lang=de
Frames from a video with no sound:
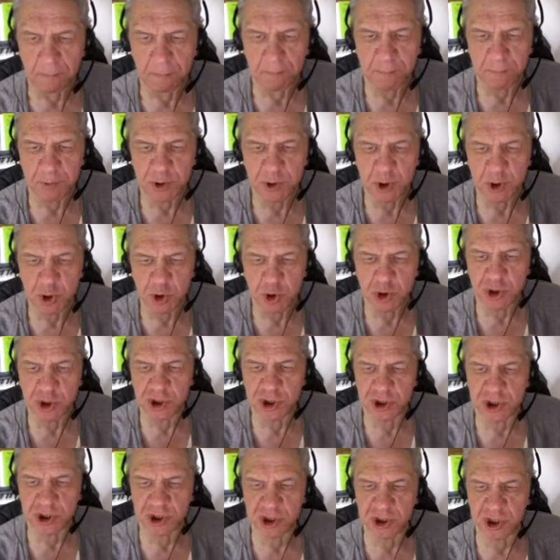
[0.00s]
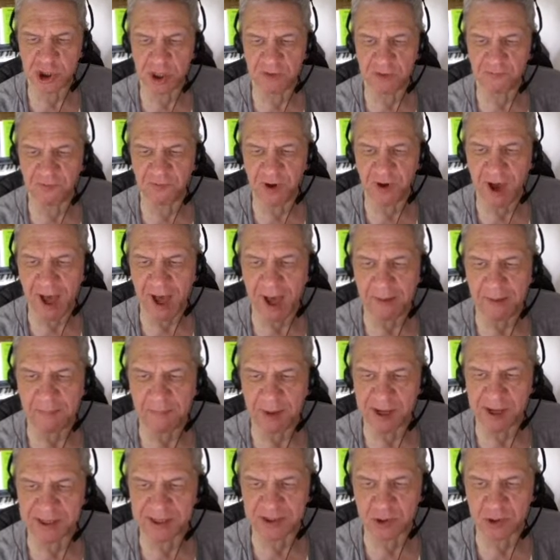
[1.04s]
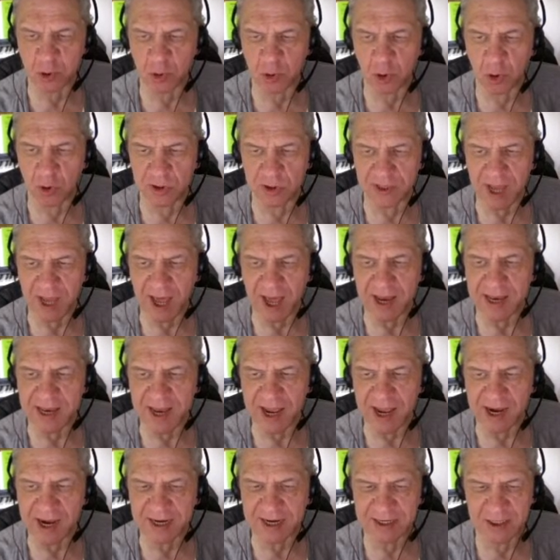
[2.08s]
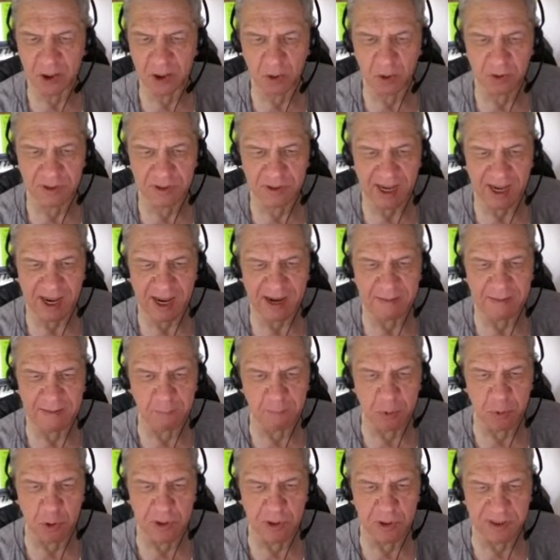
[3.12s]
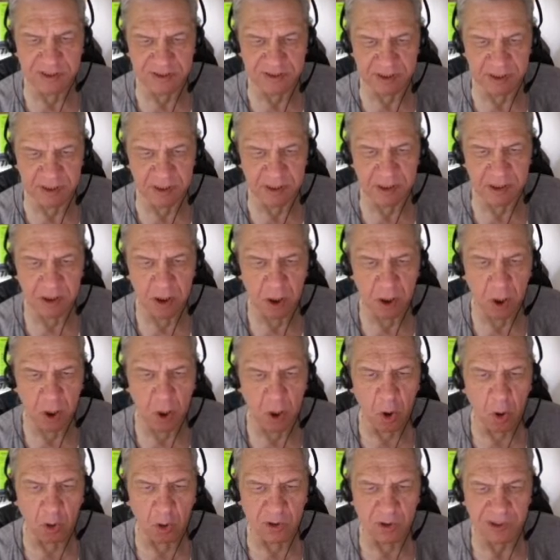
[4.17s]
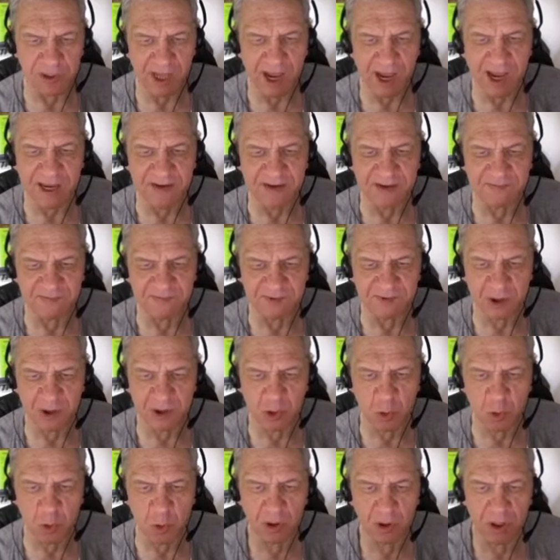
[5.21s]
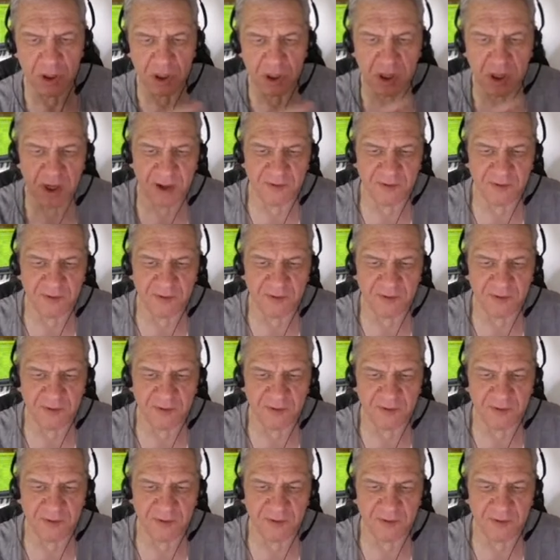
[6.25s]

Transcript: psychische Verarbeitung und Aneignung der Impulse und Einwirkungen,